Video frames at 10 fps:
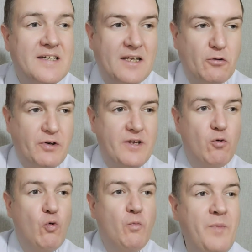которые
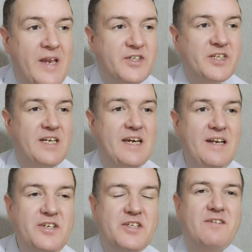уменьшили
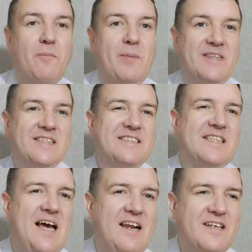количество
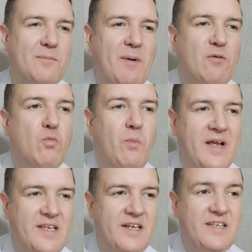потенциальных
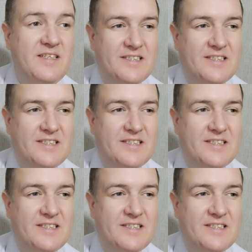покупателей и,